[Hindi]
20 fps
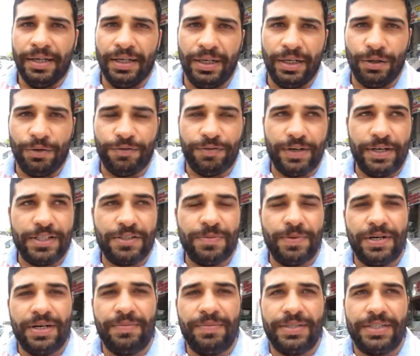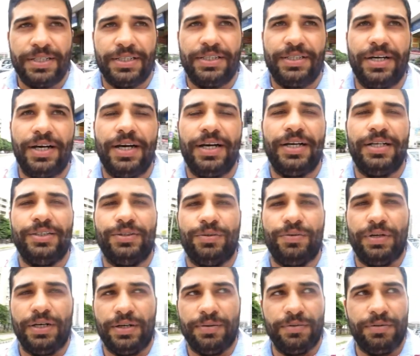हेलो फ्रेंड्स मेरा नाम है सिद्धार्थ
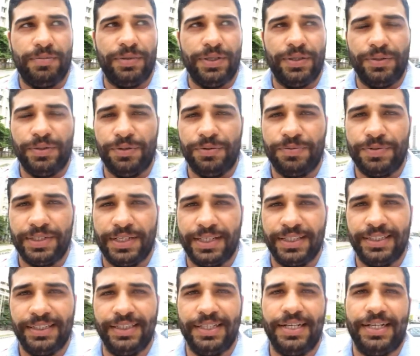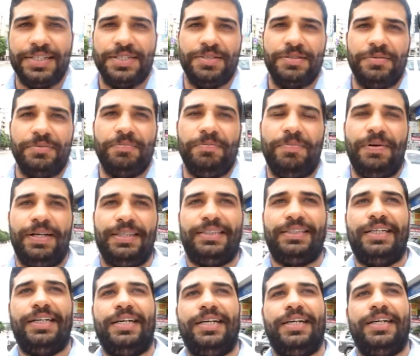वेलकम टू माय यूट्यूब चैनल आज हम बात
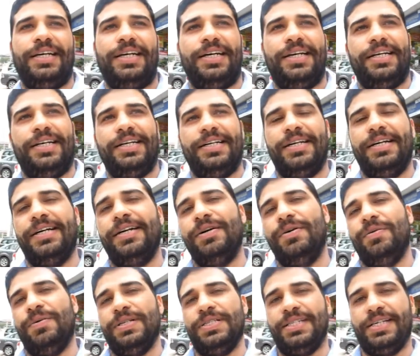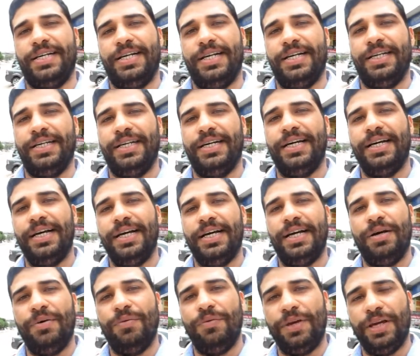कर रहे हैं वंस अगेन
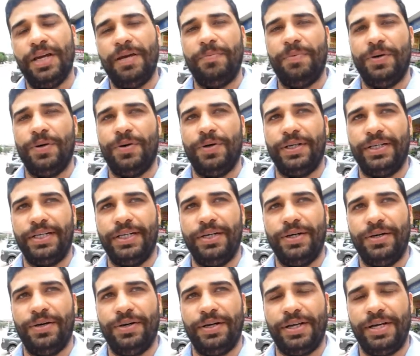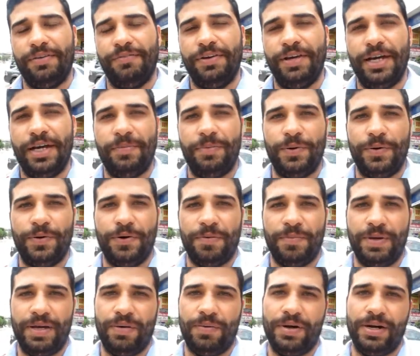वीआईपी रोड की और या वीआईपी रोड
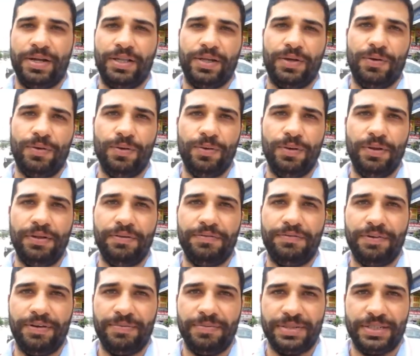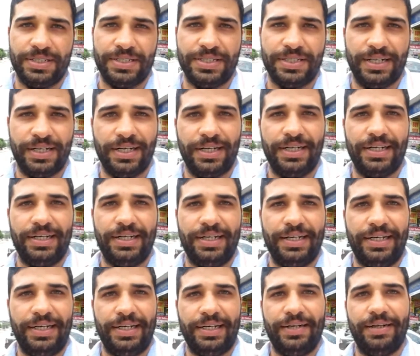में वन ऑफ द ओनली फेमस चंडीगढ़
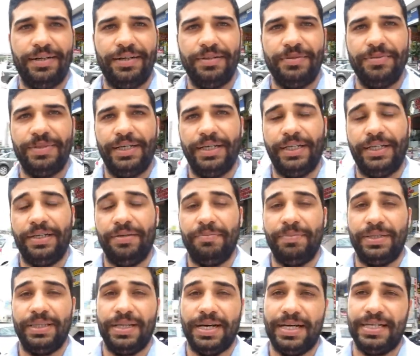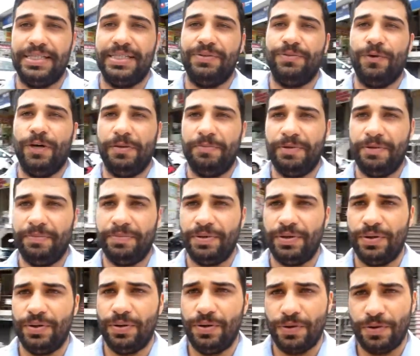इंटीरियर हब यानी कि मैदान जी
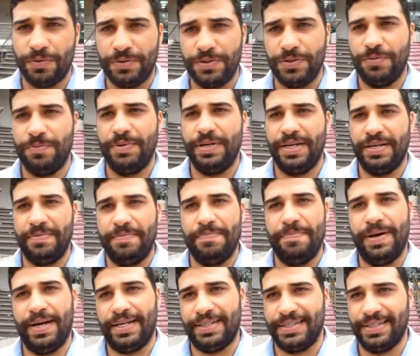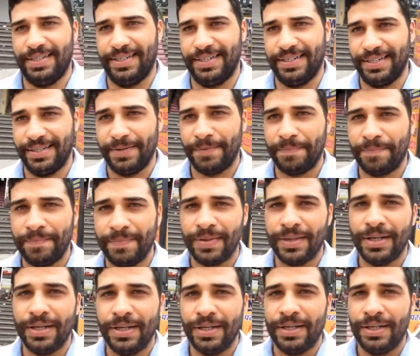वॉलपेपर और जो मेरे बैक साइड
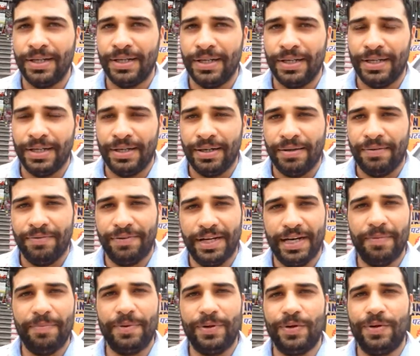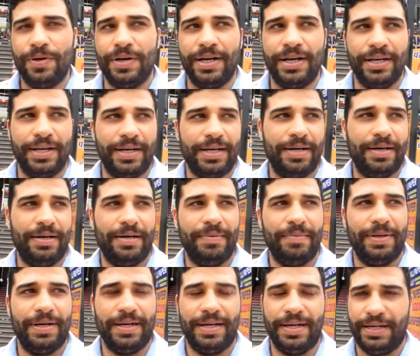हैं वीआईपी रोड आने का
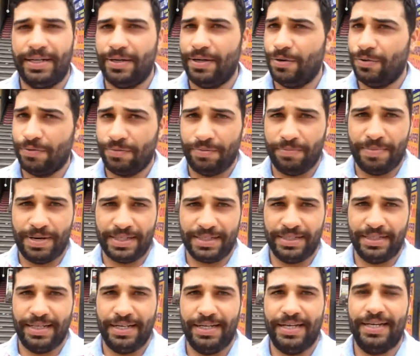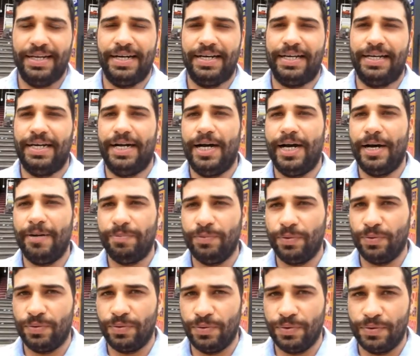मेरा एक मकसद यही है कि आप
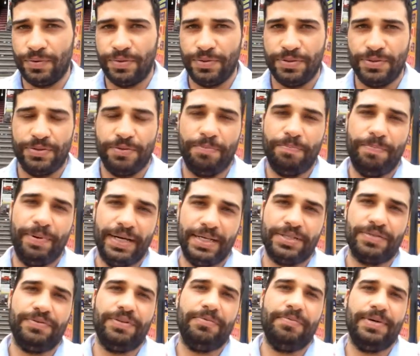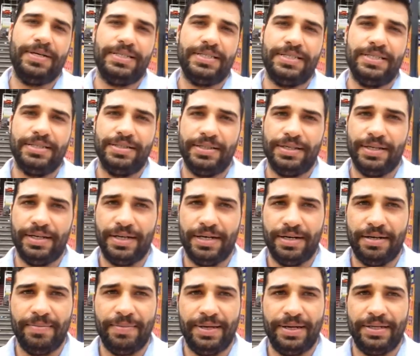लोगों को जो बेस्ट ऑफ द बेस्ट चीज़ें
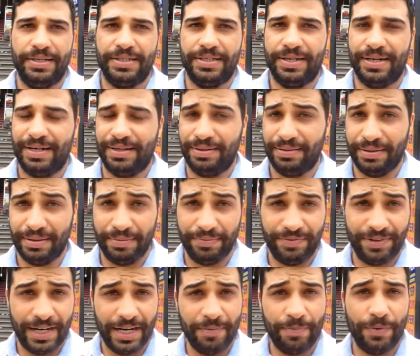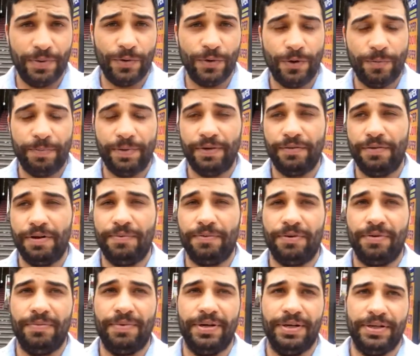हैं हमारे वी रोड पर वो
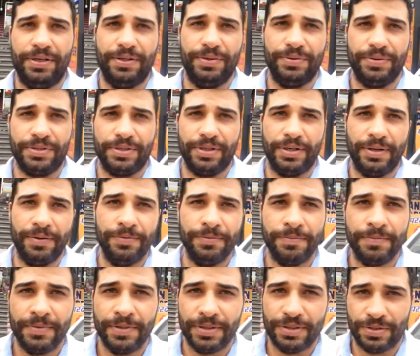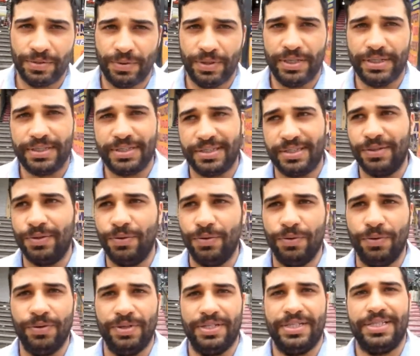आपको मैं इंट्रोड्यूस कराऊँ तो लेट्स
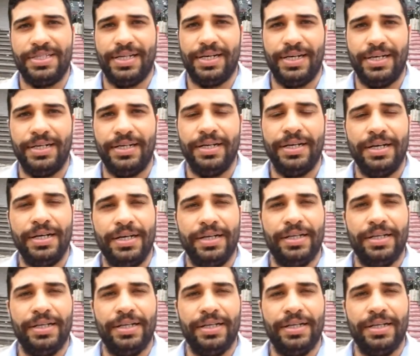गो इनसाइड